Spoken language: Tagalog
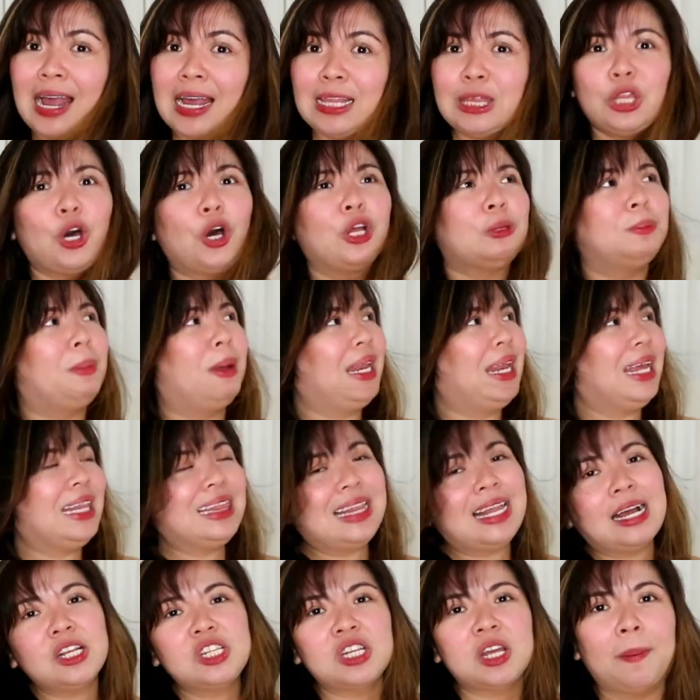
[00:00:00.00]
I thought
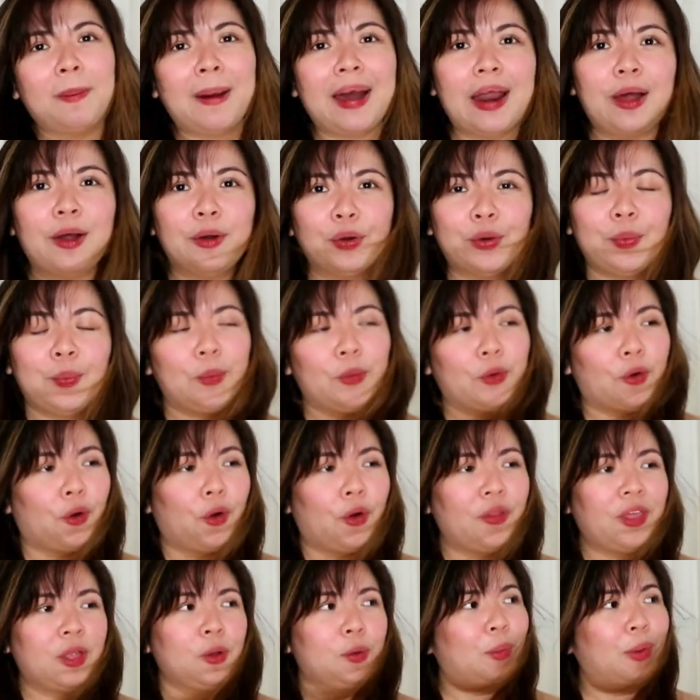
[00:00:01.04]
maliit lang siya parang room
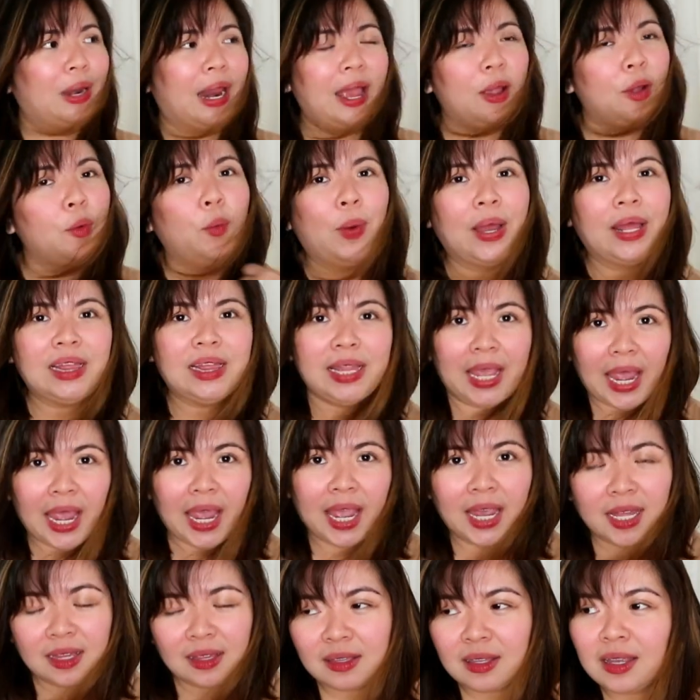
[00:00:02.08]
ko. Then when I went
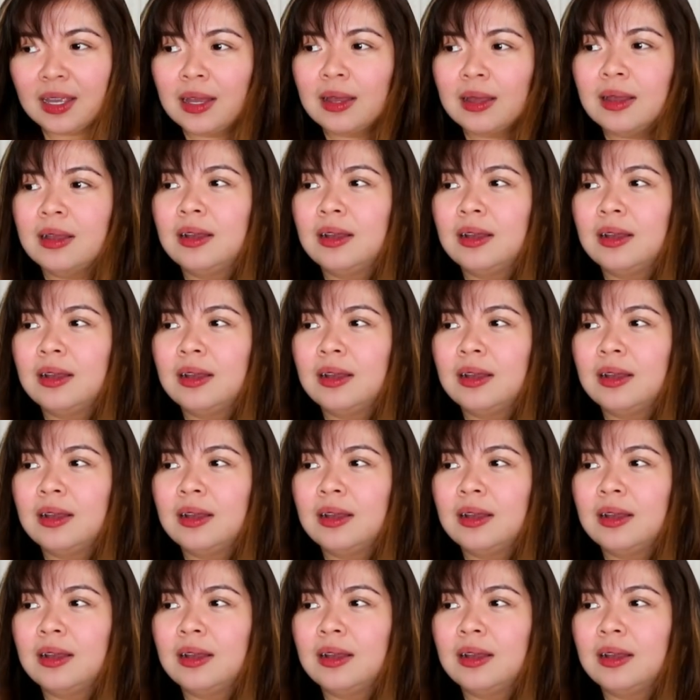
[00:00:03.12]
in,